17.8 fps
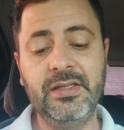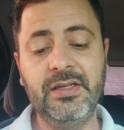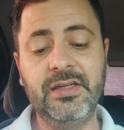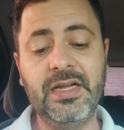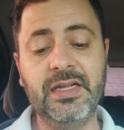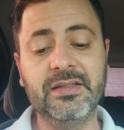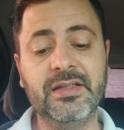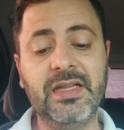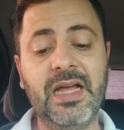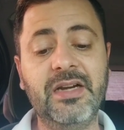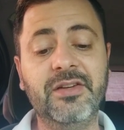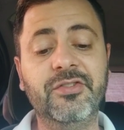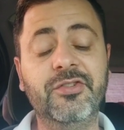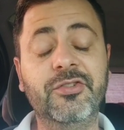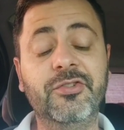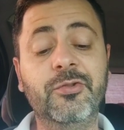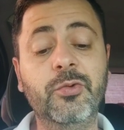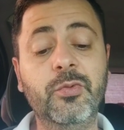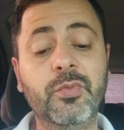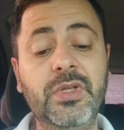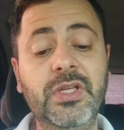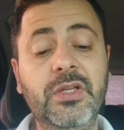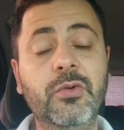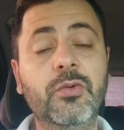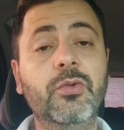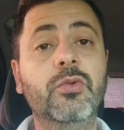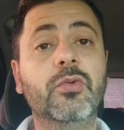na tarde de
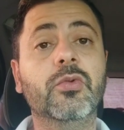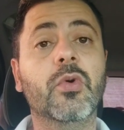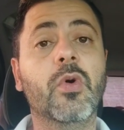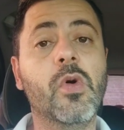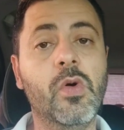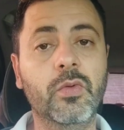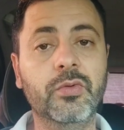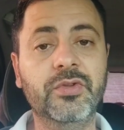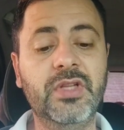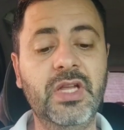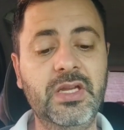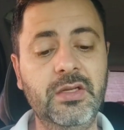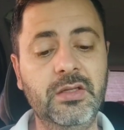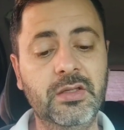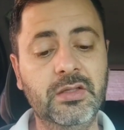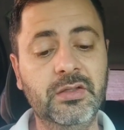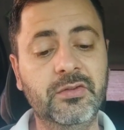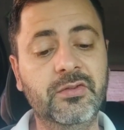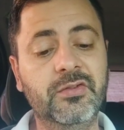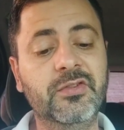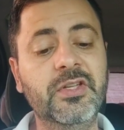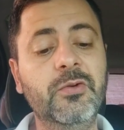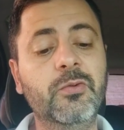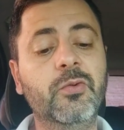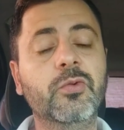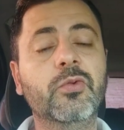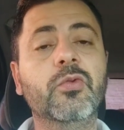domingo, ontem,
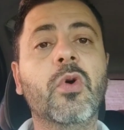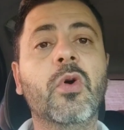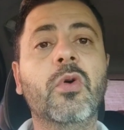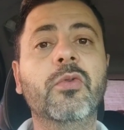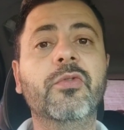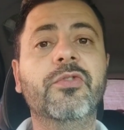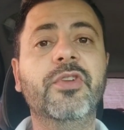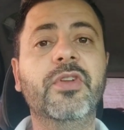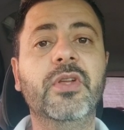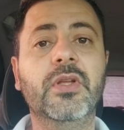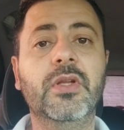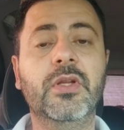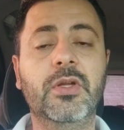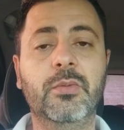5 do 11,